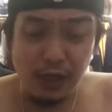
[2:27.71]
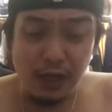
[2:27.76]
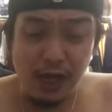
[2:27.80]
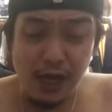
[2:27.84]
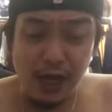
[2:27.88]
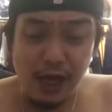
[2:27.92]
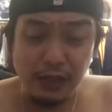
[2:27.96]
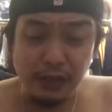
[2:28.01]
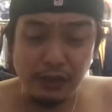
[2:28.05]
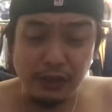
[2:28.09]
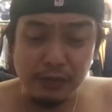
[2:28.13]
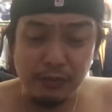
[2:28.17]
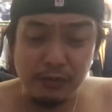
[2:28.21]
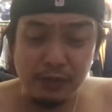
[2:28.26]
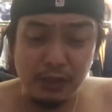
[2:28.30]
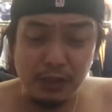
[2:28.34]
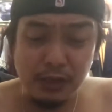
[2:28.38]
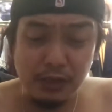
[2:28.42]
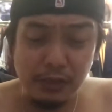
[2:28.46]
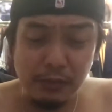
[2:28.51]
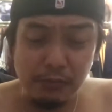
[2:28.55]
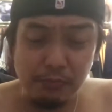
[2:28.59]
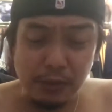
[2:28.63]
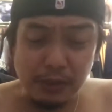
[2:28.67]
lang
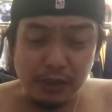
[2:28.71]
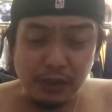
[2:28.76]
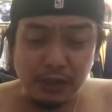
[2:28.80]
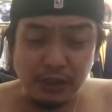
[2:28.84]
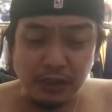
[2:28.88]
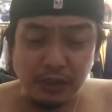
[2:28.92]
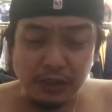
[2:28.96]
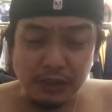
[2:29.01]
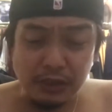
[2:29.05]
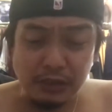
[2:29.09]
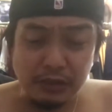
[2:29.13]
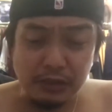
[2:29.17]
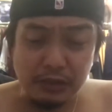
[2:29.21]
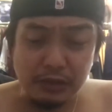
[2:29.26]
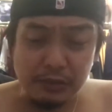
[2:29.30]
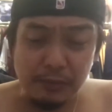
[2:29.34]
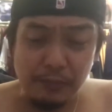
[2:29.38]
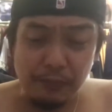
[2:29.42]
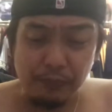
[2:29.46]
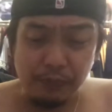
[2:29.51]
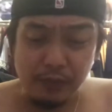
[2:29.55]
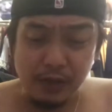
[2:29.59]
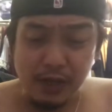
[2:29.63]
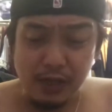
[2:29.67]
ti batos ket
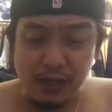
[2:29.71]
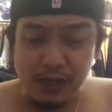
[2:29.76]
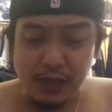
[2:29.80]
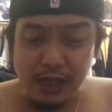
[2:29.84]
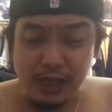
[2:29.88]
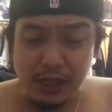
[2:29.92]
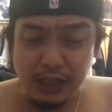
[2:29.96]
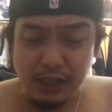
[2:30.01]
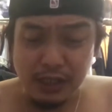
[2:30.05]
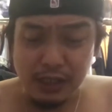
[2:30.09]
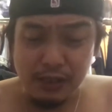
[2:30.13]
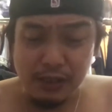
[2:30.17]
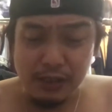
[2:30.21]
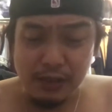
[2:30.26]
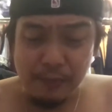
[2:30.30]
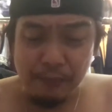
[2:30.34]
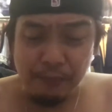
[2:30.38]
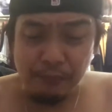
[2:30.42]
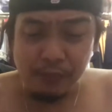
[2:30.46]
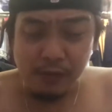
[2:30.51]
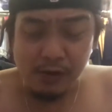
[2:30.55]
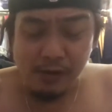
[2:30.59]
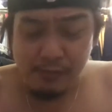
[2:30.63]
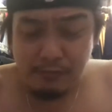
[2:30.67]
nya ti
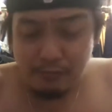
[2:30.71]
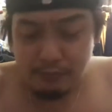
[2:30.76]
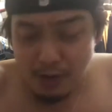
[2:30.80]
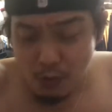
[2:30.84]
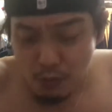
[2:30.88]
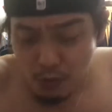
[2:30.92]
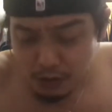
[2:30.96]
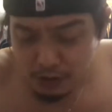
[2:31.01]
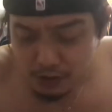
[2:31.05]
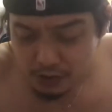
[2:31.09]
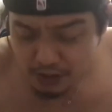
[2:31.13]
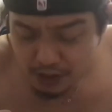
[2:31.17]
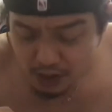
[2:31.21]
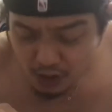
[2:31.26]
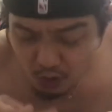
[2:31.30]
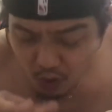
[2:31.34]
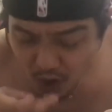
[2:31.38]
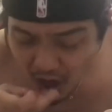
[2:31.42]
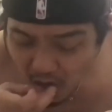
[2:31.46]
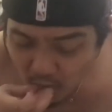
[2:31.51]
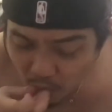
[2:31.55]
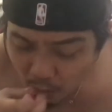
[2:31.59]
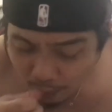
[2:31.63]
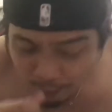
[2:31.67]
mawar kanyayo oh.
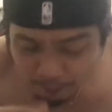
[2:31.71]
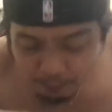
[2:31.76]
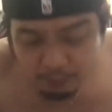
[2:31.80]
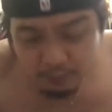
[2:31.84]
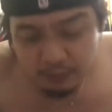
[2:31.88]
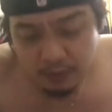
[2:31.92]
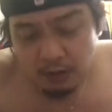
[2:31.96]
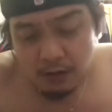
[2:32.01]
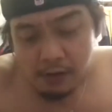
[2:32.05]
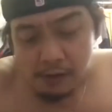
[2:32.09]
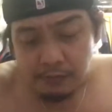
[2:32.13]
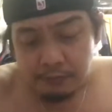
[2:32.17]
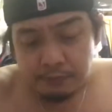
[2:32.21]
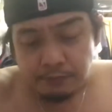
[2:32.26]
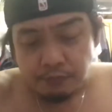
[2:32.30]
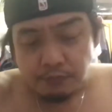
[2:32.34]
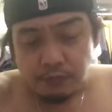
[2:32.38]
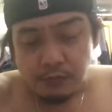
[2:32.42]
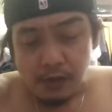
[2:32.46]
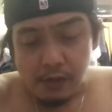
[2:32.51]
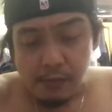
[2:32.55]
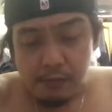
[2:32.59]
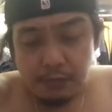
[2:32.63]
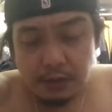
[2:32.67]

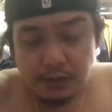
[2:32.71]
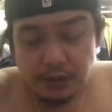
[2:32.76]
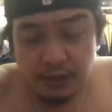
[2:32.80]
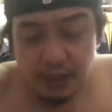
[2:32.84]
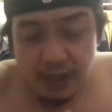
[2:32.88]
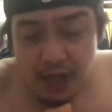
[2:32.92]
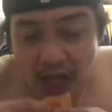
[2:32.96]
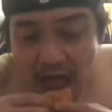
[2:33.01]
basta